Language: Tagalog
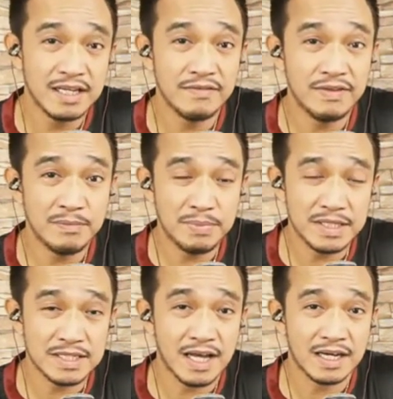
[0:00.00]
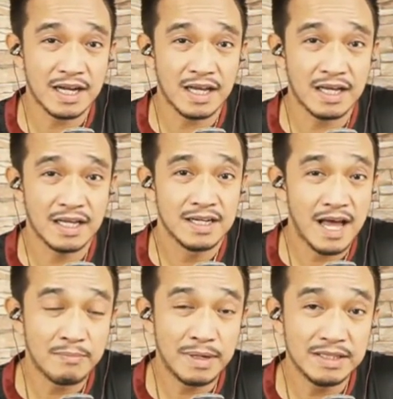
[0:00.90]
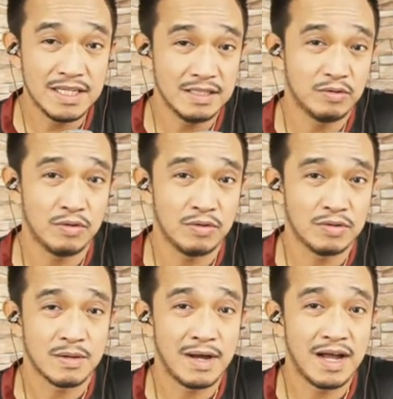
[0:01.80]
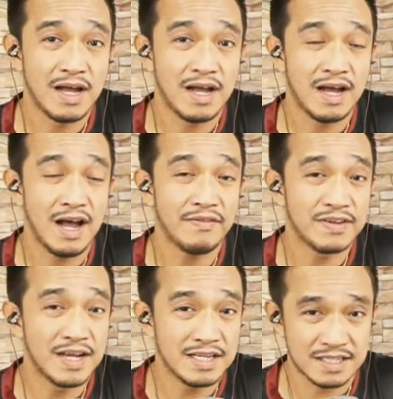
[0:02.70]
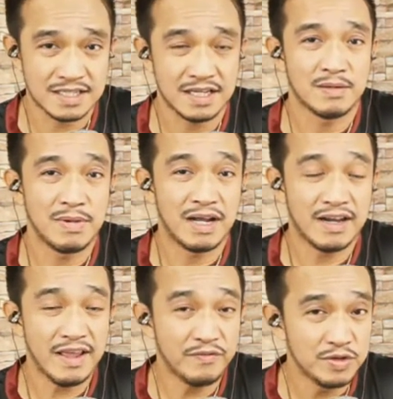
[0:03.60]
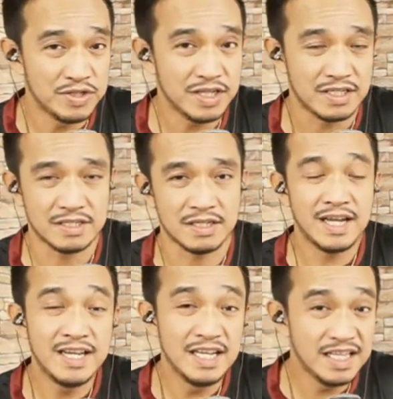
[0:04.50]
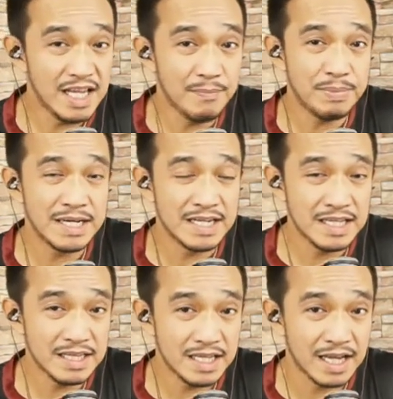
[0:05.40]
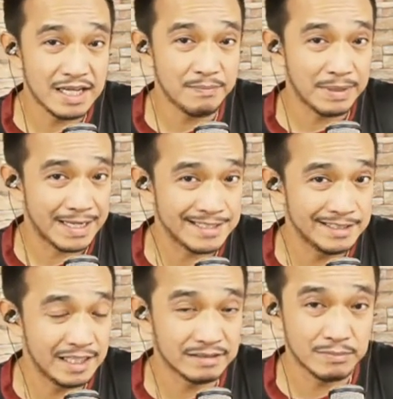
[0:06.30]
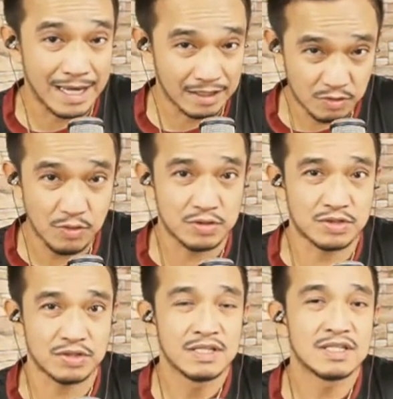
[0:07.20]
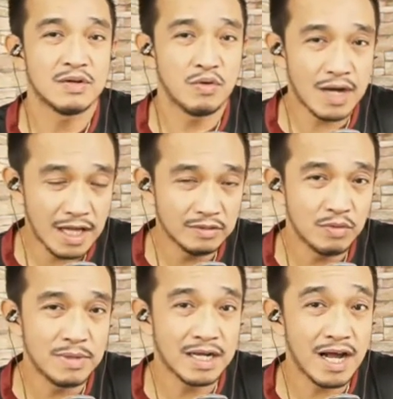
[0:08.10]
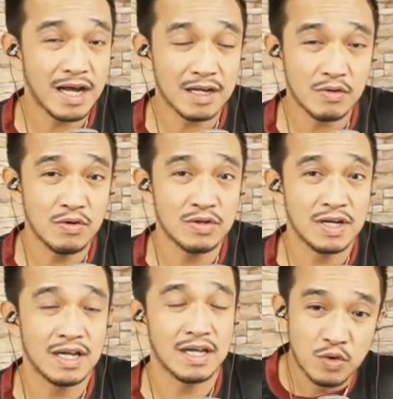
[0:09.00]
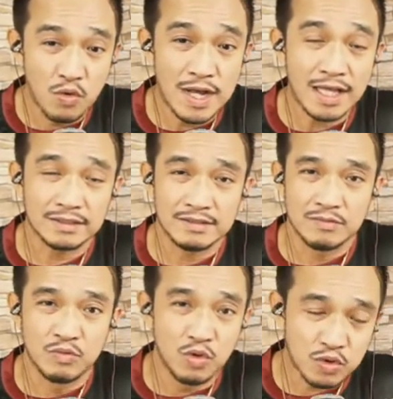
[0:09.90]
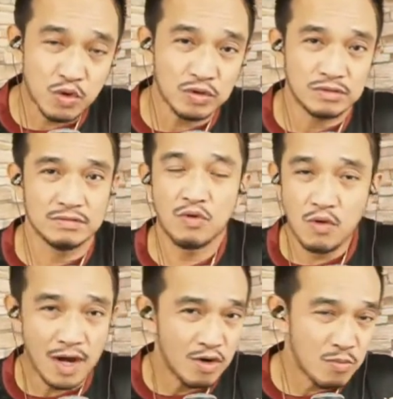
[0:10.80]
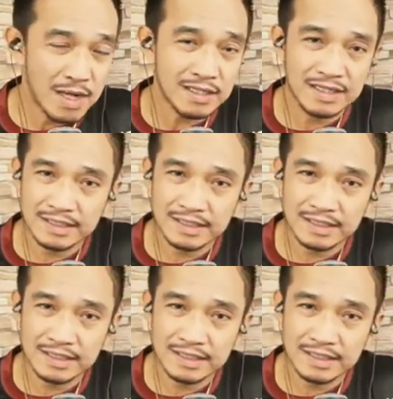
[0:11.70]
ni VP Sara laban dito sa mga Afghans, sa mga refugees na hindi pinanindigan ni President Marcos. Sigurado magkakaroon ng sugat, gusot o kung ano man